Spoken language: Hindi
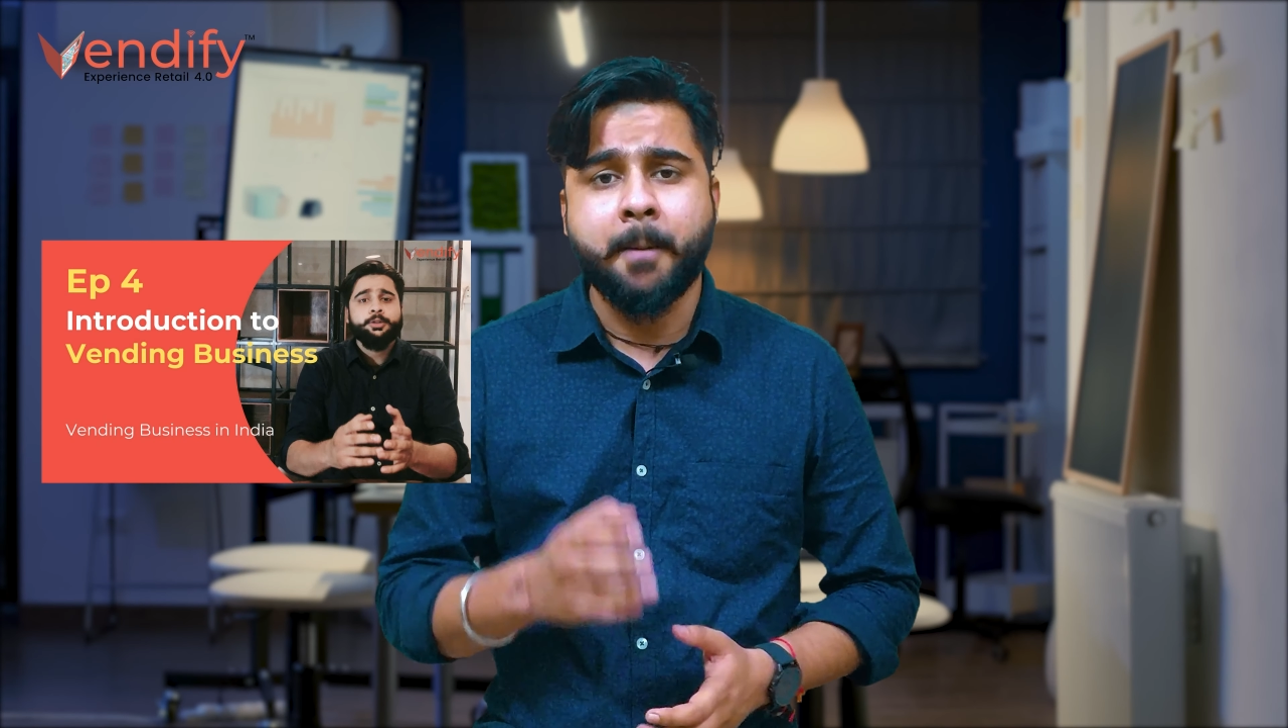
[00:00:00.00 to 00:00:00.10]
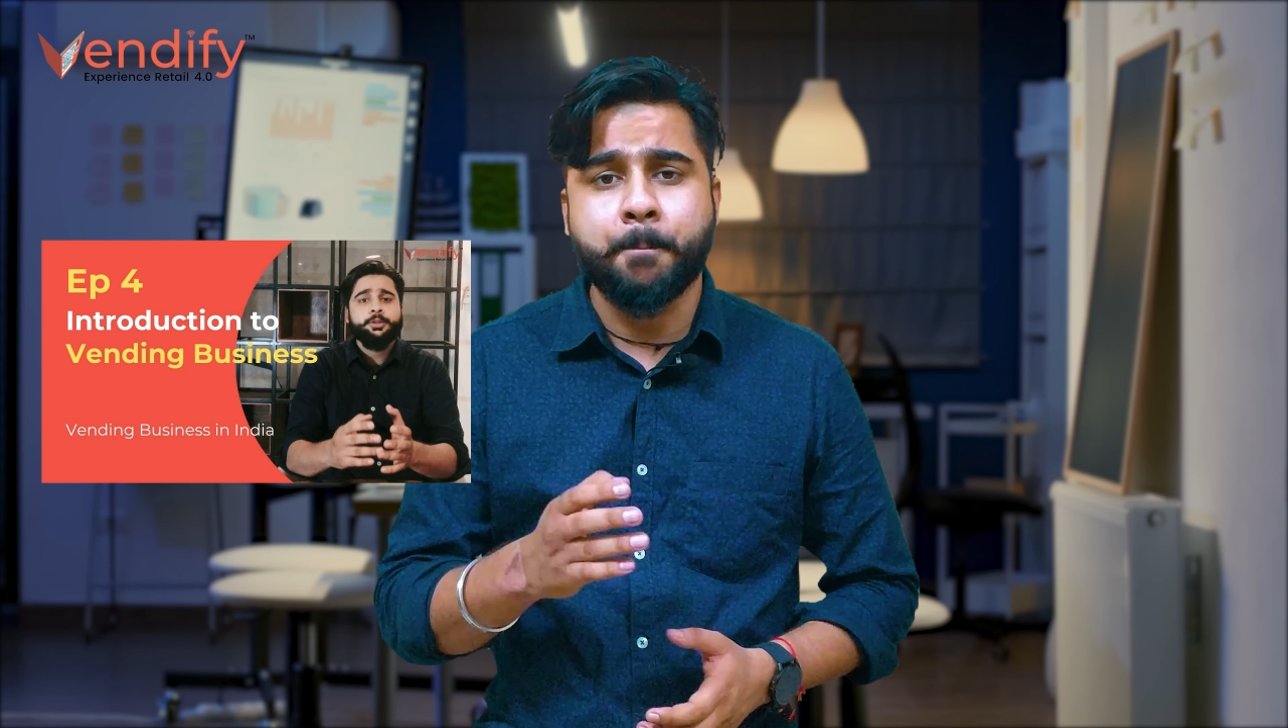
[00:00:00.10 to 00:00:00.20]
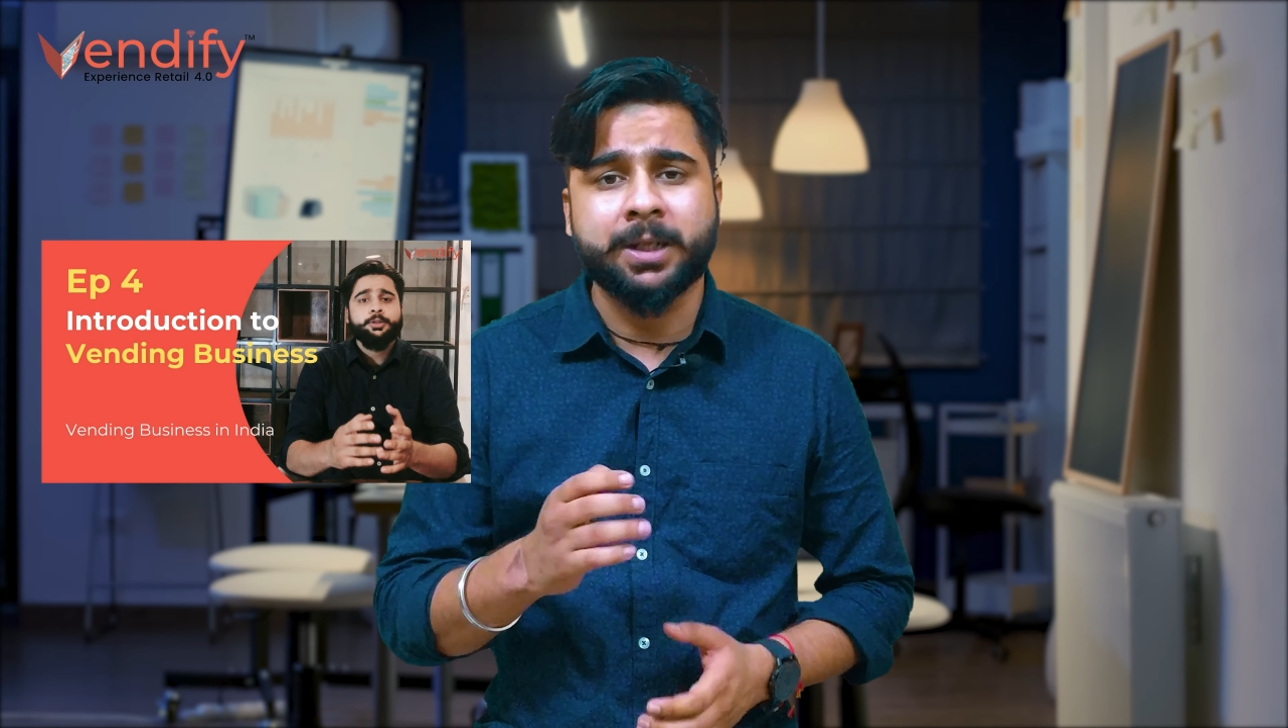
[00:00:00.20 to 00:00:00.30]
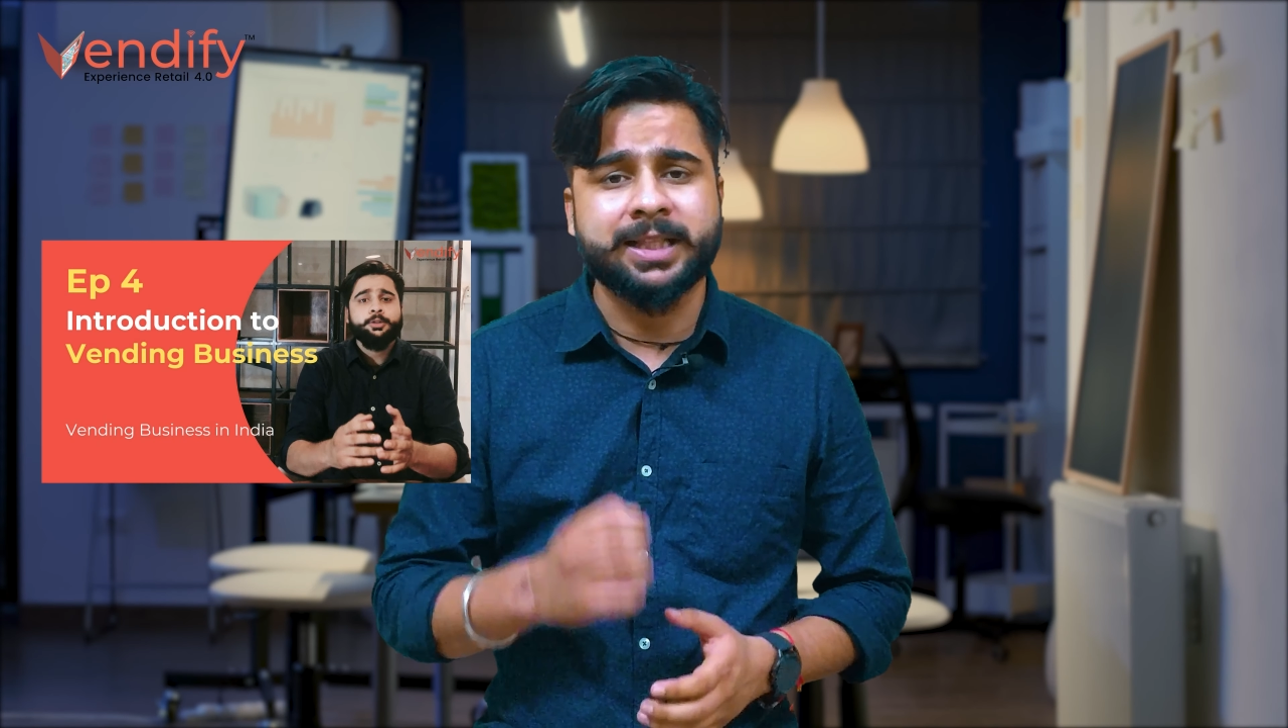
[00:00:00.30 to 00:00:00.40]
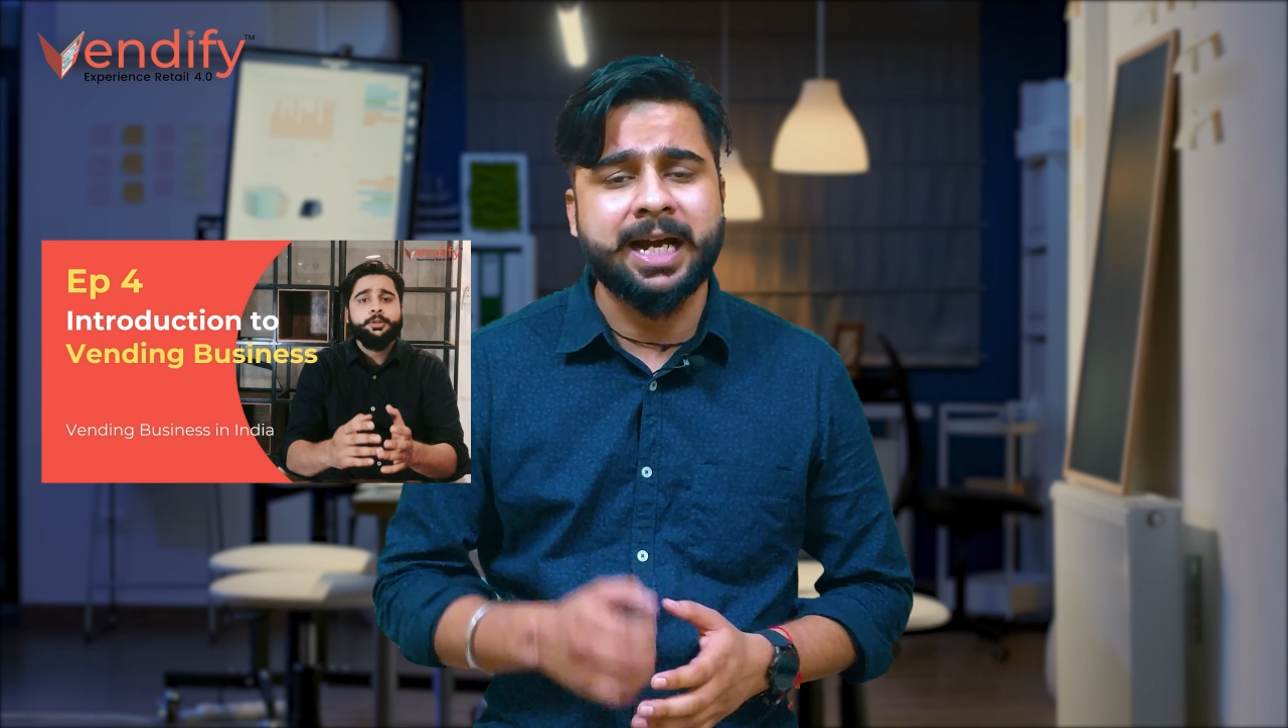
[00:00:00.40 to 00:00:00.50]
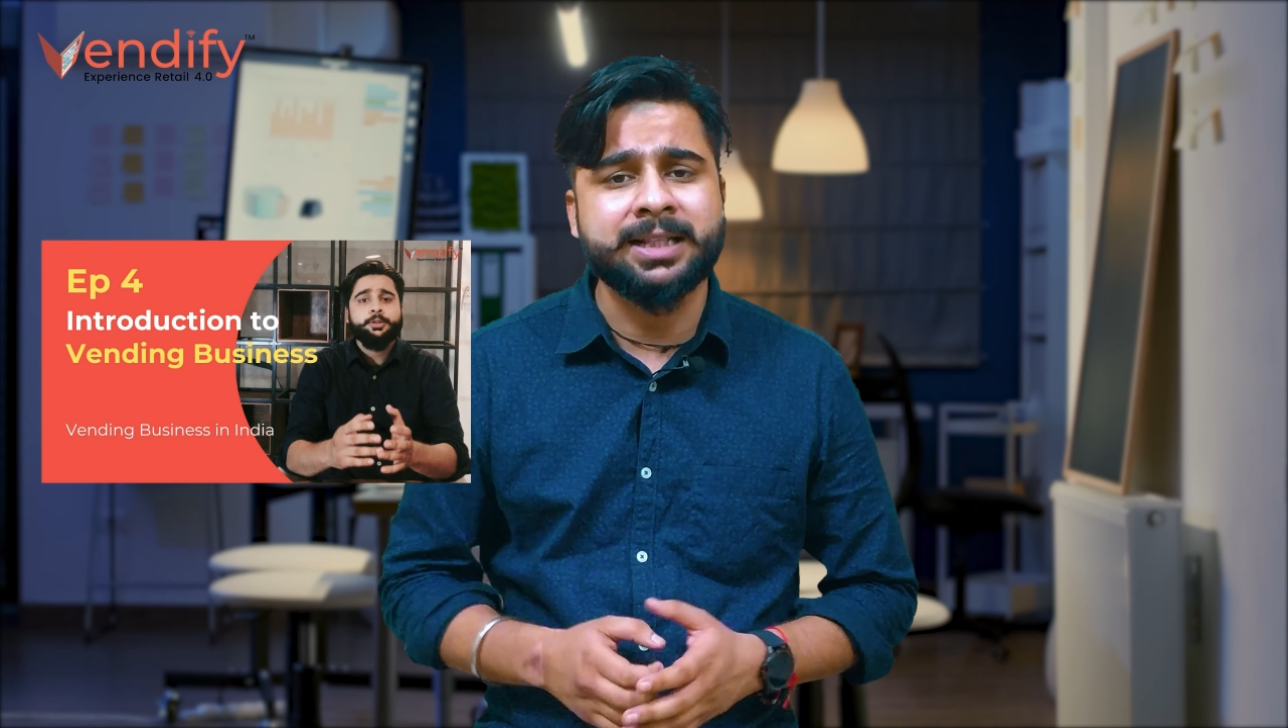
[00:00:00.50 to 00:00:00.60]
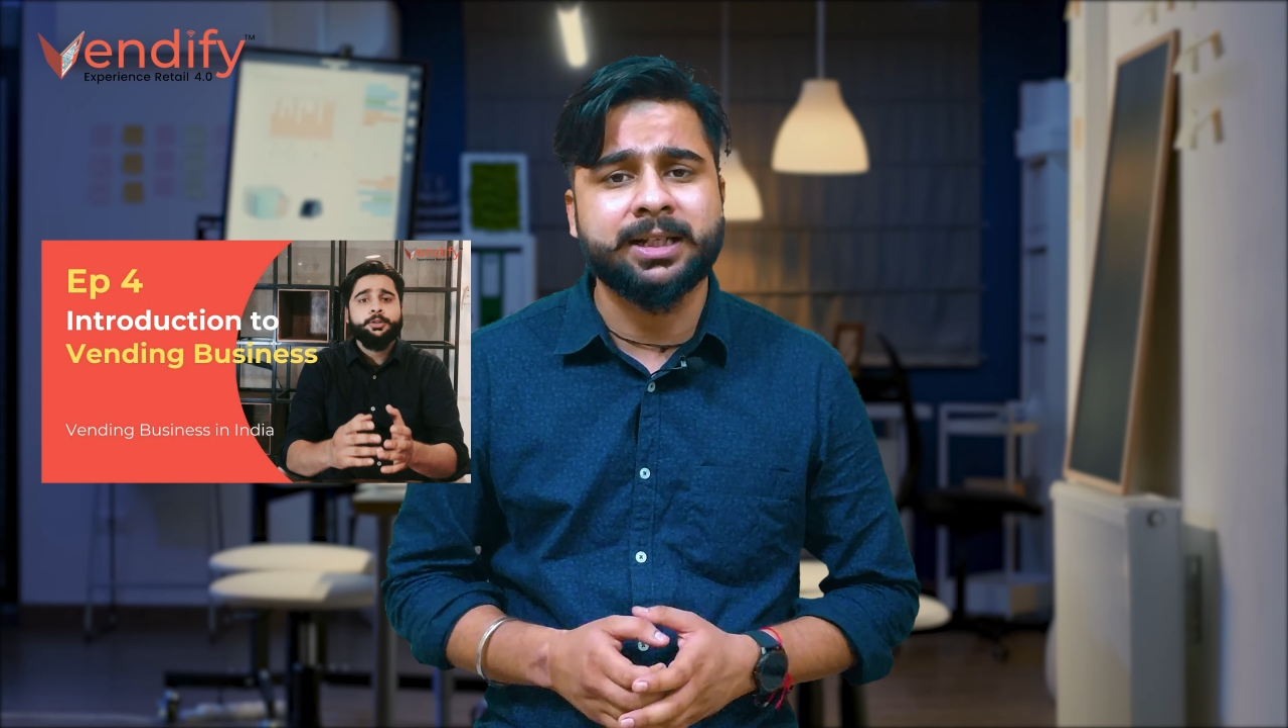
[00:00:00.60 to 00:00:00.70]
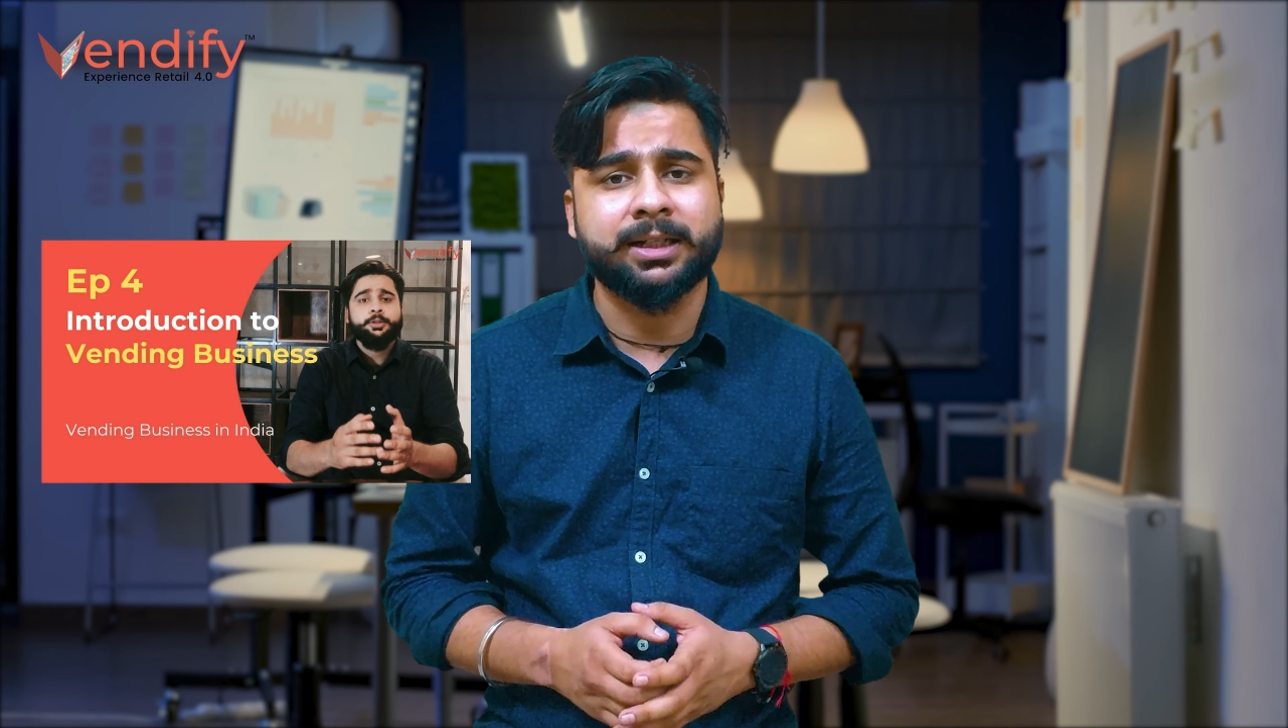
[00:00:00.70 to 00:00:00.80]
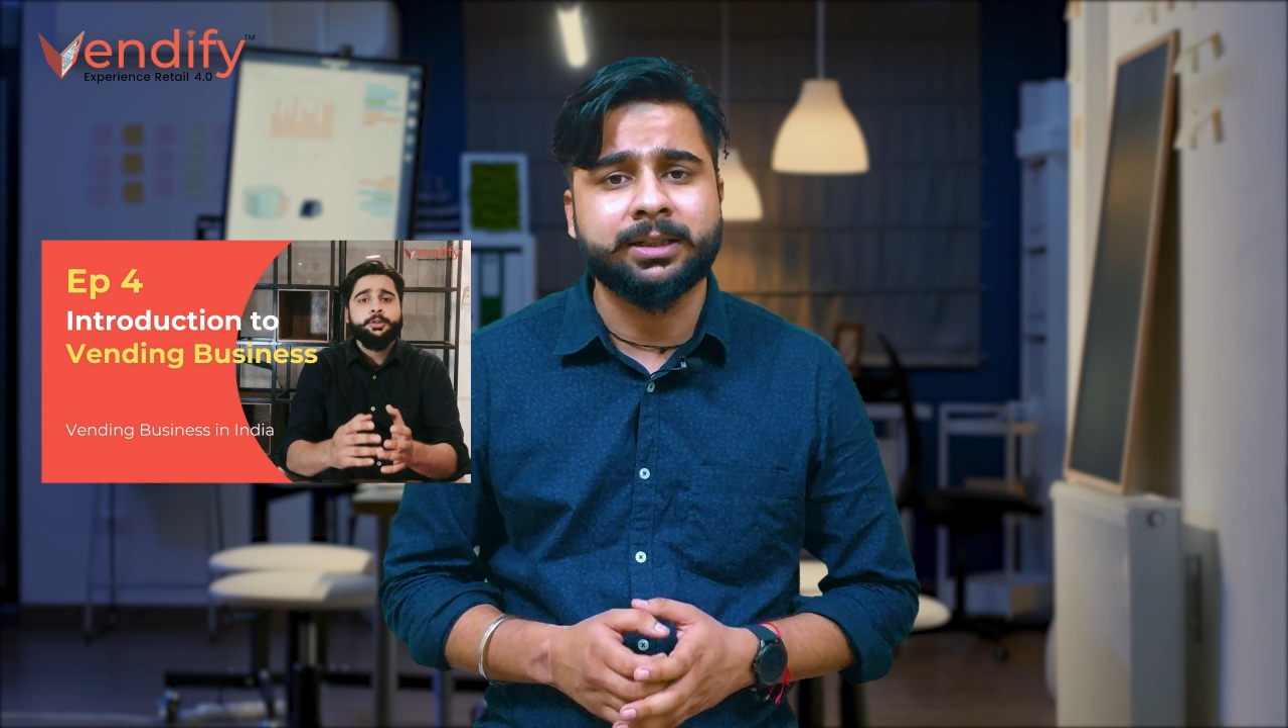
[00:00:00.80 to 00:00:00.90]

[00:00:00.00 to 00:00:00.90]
बताया था